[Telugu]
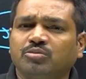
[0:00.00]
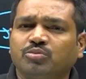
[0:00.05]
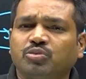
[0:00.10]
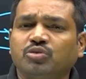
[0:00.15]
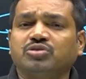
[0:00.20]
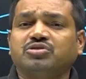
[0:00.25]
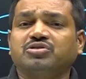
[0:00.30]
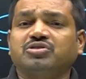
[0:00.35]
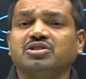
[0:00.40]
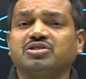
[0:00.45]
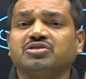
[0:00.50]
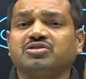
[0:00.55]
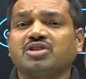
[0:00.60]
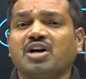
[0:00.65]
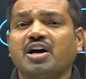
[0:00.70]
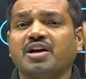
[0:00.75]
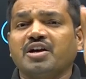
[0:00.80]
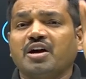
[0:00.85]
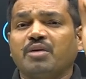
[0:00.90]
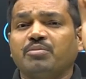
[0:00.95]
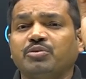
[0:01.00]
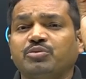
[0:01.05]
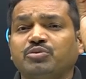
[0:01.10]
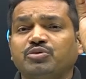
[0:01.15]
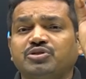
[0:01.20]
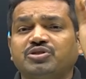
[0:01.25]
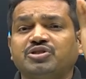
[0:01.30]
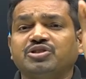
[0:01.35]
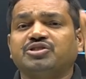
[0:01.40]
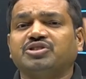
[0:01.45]
పూర్తి స్థాయి
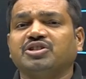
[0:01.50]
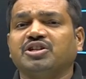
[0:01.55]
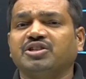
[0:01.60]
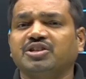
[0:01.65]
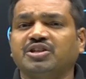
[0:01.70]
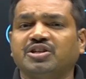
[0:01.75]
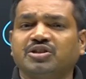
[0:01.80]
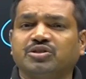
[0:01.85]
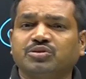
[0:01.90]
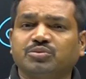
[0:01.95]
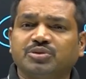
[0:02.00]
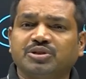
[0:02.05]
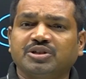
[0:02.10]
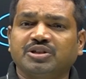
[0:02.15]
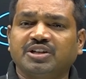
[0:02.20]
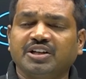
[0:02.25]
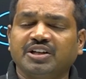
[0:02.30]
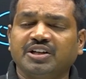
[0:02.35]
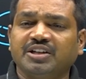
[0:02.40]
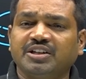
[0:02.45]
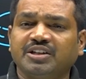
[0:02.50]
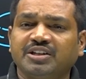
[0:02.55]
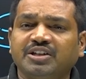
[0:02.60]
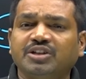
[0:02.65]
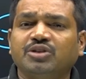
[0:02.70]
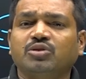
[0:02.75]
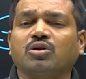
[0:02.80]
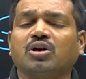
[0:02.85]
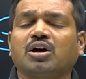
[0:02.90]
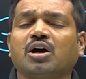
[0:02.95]
అభివృద్ధి చెందినటువంటి ఈ
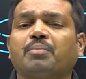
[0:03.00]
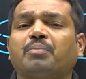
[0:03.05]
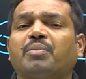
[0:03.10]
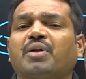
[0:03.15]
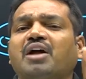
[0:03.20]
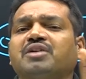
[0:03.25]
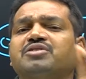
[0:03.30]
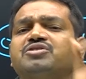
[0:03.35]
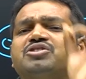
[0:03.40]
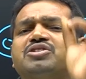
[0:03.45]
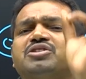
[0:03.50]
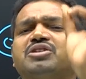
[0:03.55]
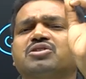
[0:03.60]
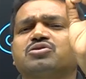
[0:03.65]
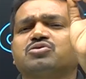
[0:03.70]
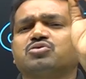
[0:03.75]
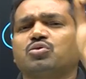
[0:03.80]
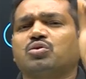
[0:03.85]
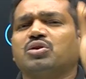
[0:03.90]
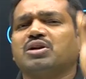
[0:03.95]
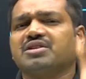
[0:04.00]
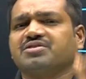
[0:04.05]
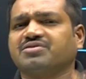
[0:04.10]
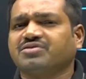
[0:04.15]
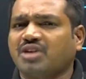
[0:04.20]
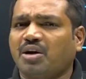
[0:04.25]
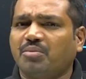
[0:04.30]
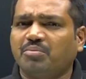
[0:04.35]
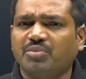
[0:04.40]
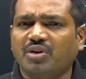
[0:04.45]
యొక్క ప్రాచీన చోళ
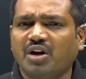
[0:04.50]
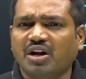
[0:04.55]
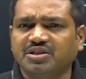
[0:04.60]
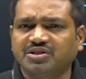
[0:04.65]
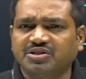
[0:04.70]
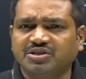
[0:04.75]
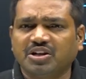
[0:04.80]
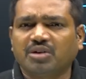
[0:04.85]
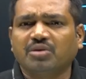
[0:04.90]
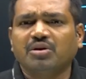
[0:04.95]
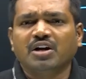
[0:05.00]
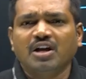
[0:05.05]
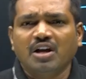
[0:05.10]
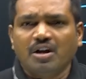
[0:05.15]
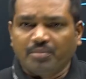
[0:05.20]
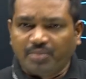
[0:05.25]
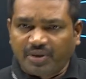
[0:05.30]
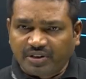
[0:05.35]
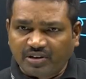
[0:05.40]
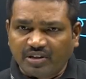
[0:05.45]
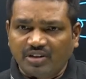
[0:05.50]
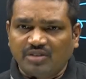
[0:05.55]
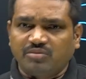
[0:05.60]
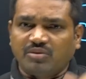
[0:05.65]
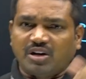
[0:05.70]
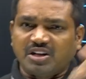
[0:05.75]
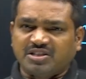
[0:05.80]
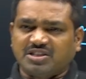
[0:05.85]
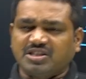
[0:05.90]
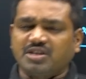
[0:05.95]
సామ్రాజ్య పతనం
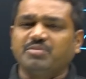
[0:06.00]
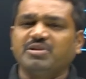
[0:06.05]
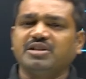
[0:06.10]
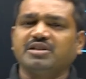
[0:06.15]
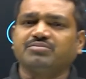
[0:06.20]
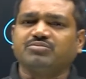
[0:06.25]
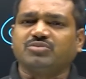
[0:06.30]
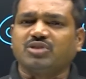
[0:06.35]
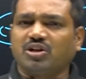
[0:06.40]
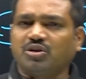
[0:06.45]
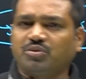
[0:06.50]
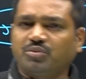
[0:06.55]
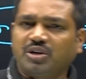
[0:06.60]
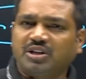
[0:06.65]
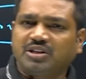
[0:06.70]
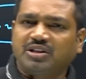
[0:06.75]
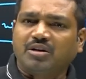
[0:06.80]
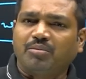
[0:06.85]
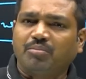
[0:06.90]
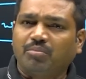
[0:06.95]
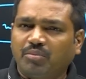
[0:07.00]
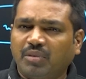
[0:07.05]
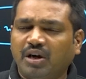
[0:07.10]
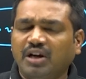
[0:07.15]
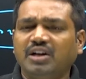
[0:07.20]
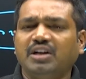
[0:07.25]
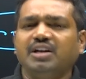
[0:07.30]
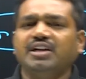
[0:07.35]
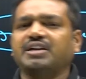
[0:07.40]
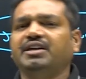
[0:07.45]
అస్తమయం తర్వాత
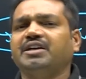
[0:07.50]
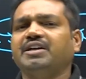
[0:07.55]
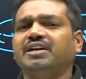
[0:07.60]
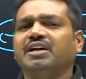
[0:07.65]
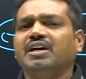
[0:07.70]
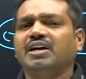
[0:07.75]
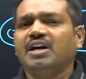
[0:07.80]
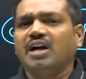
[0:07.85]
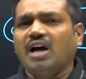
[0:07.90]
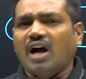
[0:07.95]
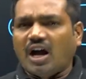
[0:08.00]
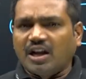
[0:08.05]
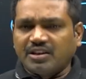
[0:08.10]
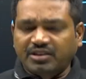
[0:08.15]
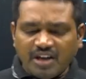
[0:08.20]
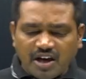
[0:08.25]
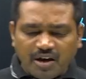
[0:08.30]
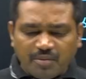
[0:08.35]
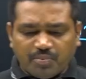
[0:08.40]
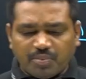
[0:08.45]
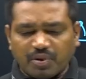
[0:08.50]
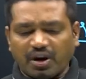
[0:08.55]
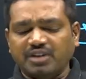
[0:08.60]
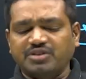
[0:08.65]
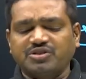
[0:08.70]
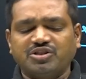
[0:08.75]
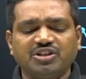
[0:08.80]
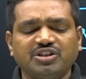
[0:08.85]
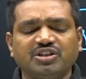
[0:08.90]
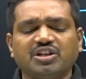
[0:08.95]
మళ్ళీ అదే
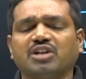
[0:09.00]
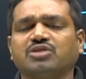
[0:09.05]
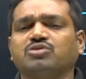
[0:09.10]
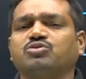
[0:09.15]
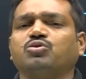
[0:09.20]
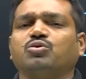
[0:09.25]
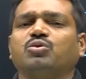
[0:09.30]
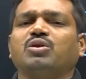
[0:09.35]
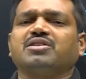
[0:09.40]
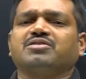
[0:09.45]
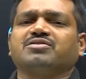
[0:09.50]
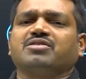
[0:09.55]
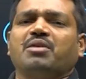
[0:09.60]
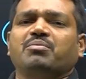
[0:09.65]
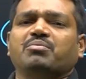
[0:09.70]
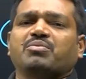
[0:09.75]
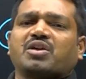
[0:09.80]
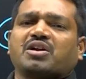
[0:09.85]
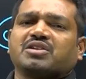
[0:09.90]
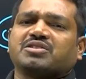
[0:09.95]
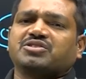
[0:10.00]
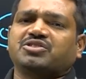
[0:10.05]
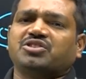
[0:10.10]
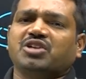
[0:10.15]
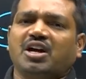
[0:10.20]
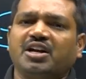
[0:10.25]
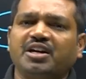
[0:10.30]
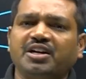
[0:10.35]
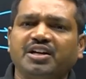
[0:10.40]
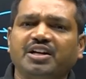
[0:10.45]
ప్రాచీన చోళ
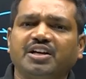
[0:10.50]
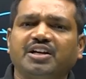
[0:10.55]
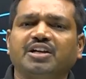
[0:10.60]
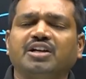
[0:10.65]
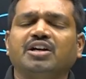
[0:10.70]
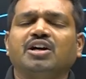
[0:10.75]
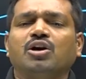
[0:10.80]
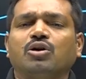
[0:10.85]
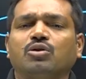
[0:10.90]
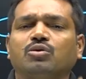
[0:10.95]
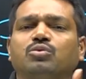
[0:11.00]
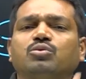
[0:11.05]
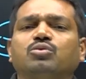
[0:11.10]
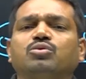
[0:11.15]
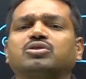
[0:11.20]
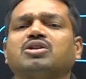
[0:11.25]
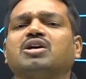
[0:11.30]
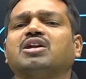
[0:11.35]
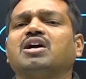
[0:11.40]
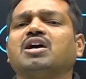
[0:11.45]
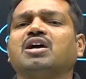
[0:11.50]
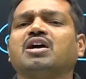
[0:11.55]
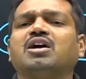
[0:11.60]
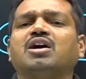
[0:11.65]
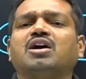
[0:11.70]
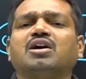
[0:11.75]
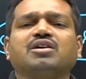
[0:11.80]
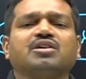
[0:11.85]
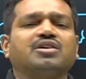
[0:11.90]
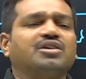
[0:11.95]
సామ్రాజ్యాన్ని
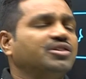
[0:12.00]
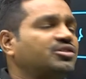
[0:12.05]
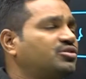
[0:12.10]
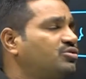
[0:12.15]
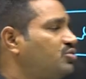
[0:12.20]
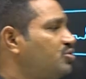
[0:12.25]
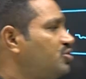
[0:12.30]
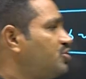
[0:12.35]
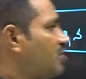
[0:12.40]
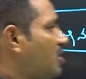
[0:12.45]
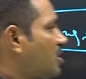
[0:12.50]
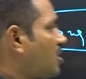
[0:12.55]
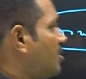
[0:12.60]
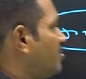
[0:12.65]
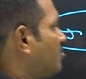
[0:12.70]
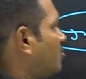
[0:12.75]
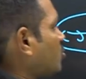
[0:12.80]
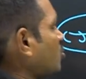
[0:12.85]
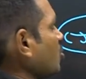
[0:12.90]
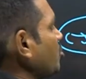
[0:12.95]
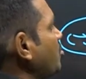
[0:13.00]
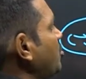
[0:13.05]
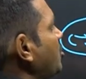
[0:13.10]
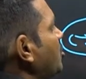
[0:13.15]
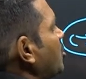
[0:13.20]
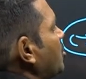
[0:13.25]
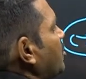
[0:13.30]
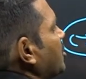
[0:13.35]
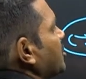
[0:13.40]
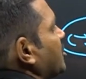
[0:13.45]
నూతనంగా క్రీస్తు శకం
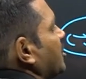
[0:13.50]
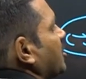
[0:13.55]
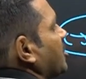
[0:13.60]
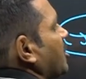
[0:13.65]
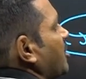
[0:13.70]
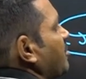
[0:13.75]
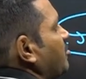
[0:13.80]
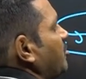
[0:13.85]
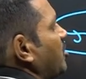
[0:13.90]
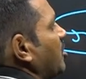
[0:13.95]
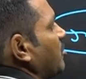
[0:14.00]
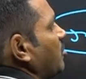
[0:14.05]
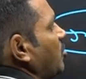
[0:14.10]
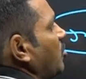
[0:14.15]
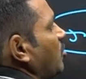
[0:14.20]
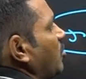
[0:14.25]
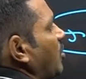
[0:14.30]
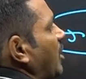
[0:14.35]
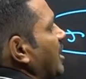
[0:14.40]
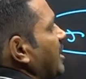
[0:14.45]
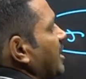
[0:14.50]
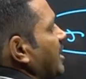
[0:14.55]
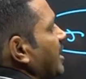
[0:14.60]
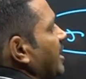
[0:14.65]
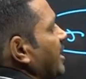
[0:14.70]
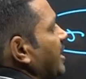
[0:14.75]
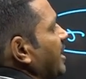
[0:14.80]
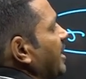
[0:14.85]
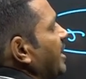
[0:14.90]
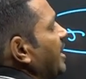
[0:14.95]
తొమ్మిదవ శతాబ్దంలో అంటే